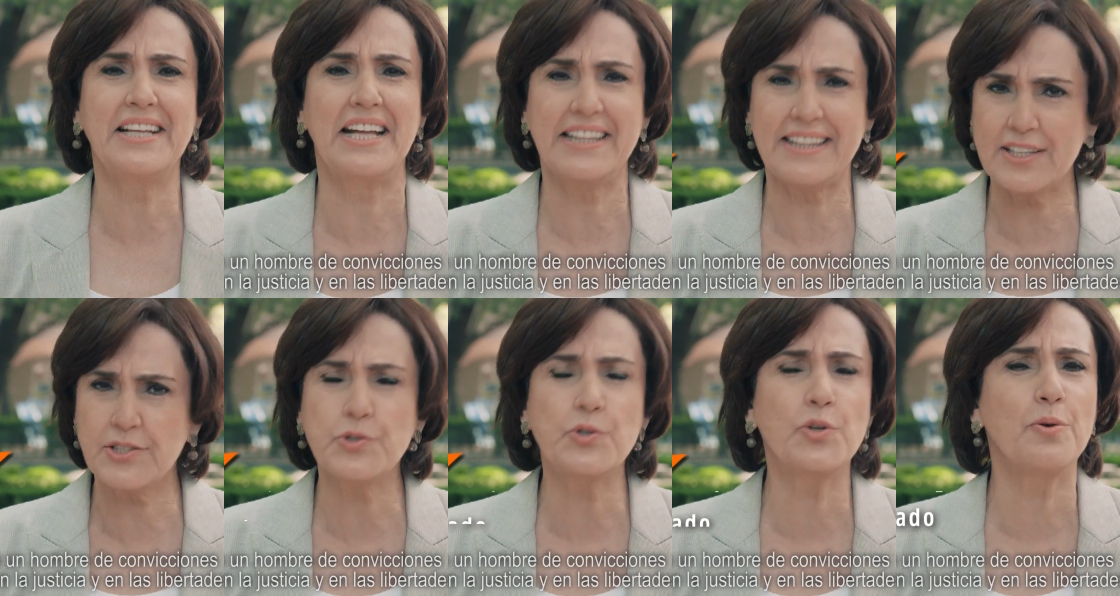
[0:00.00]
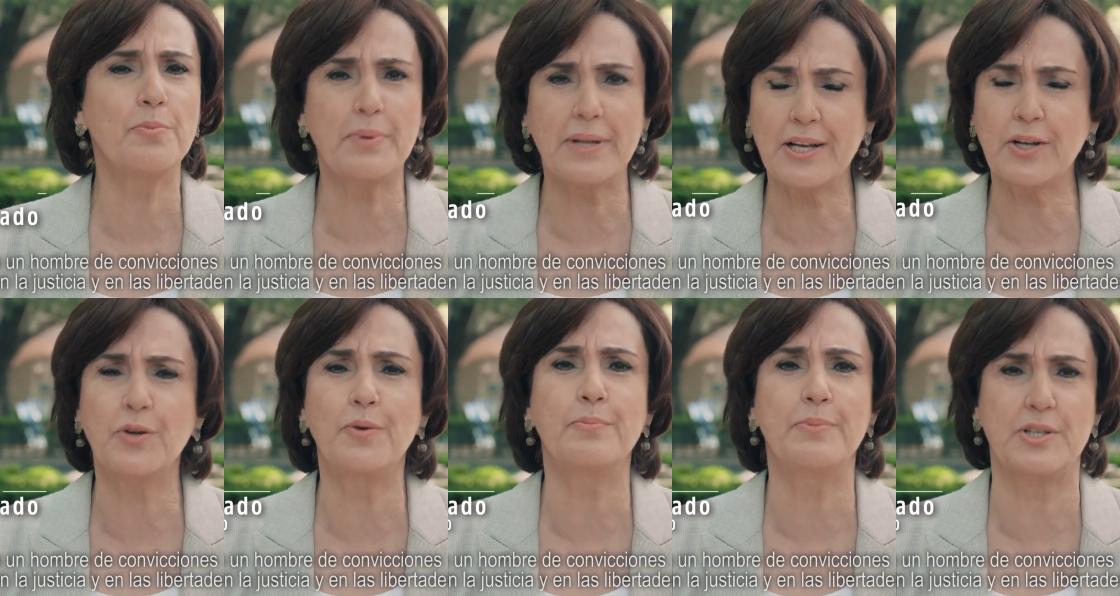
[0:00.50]
Dante es un hombre
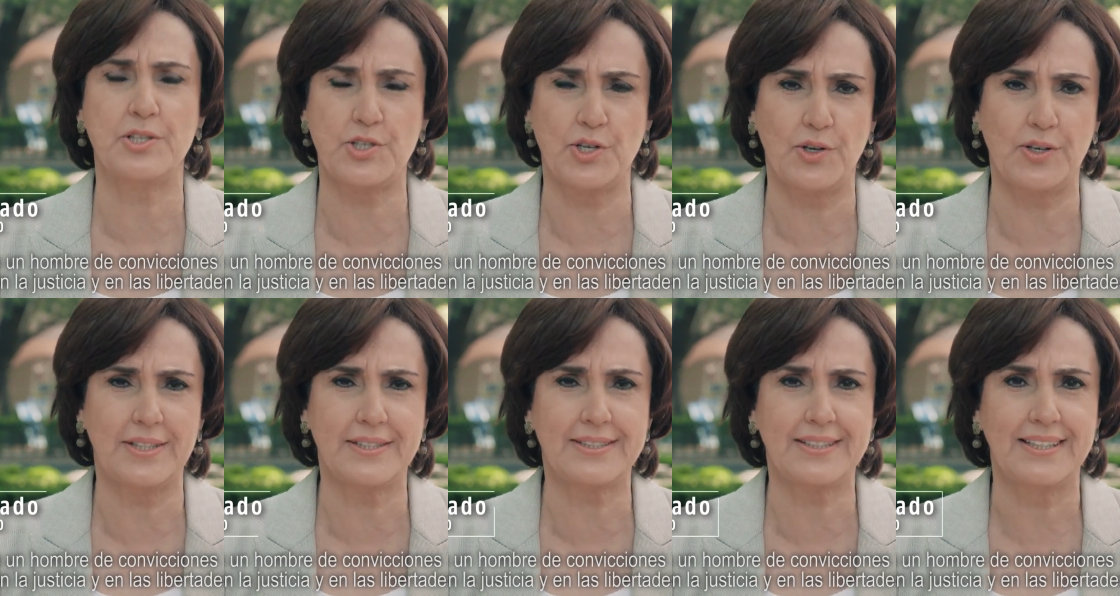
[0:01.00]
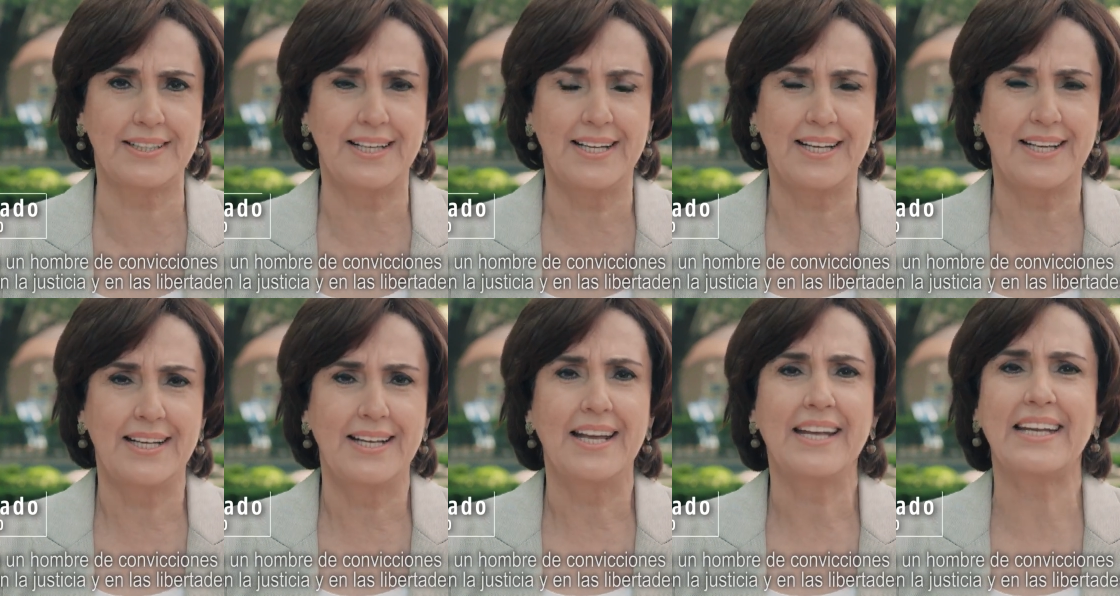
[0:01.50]
de convicciones
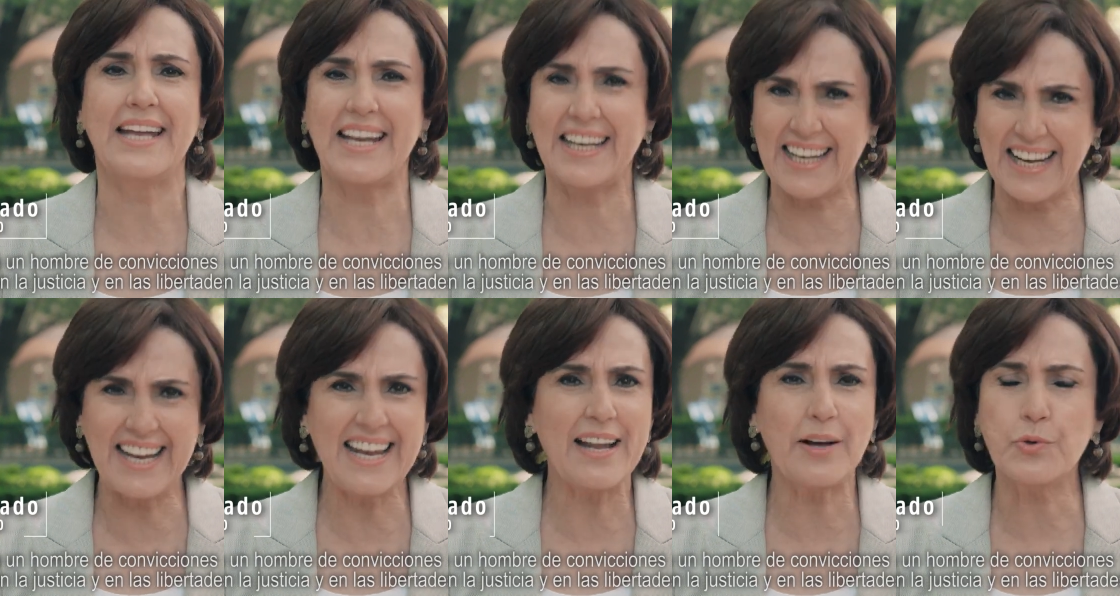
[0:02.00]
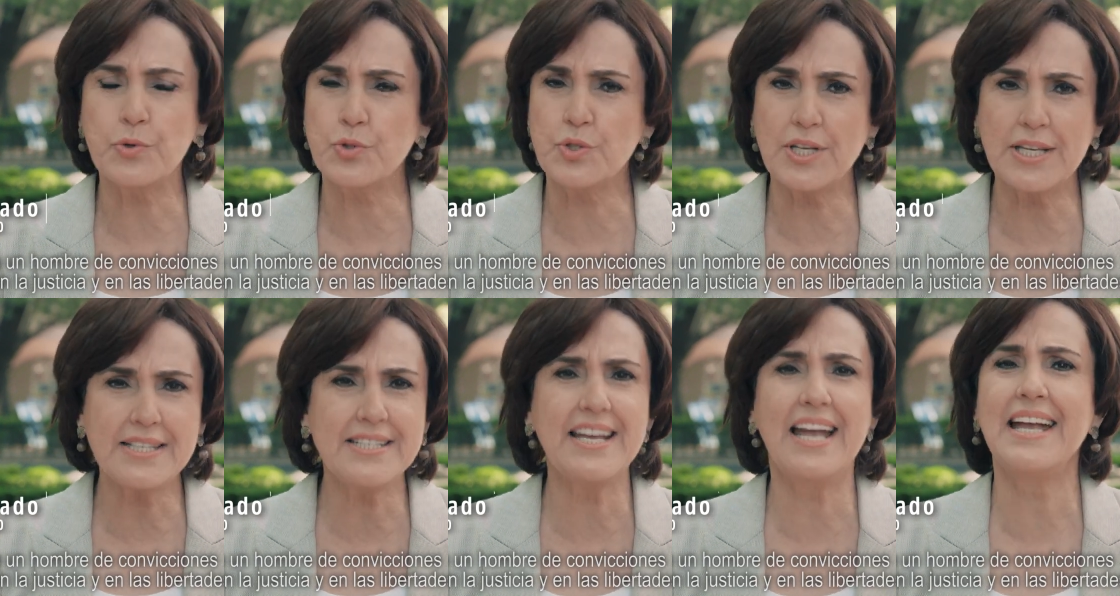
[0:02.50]
que cree en la
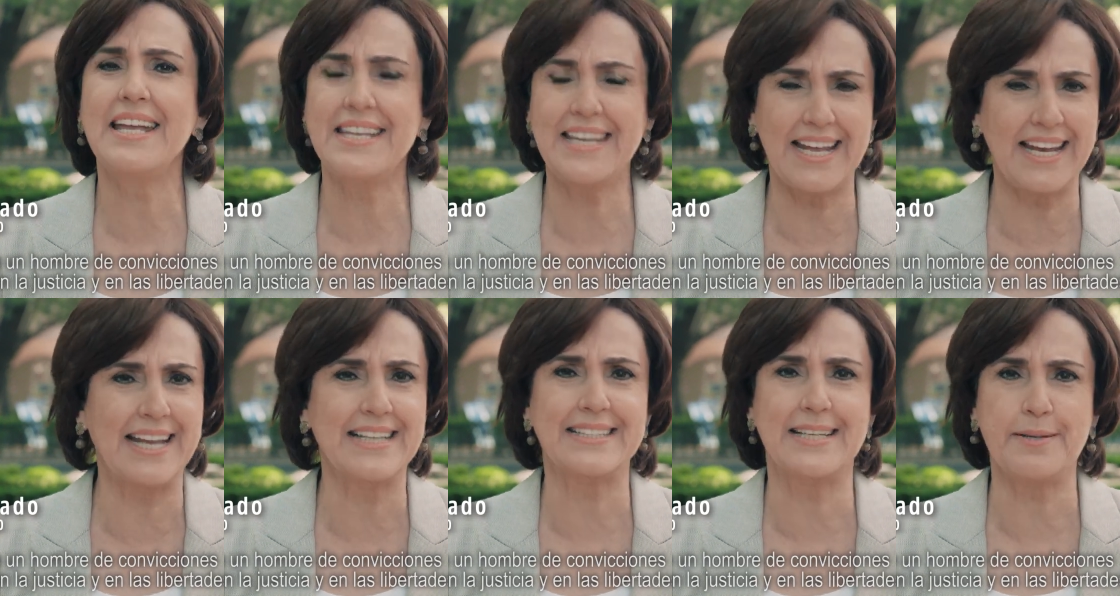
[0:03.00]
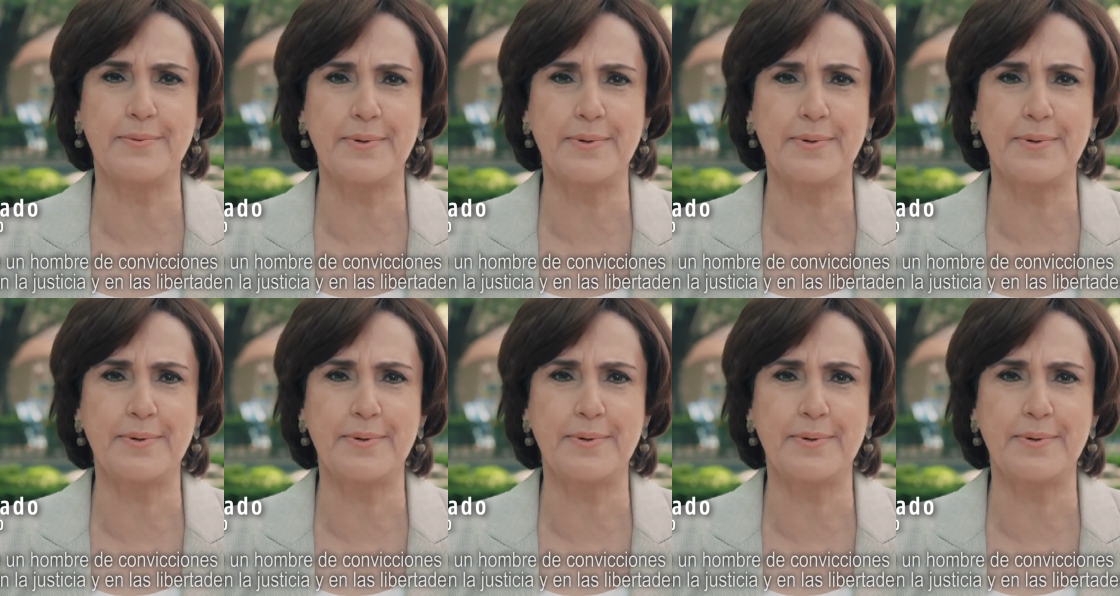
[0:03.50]
justicia y en las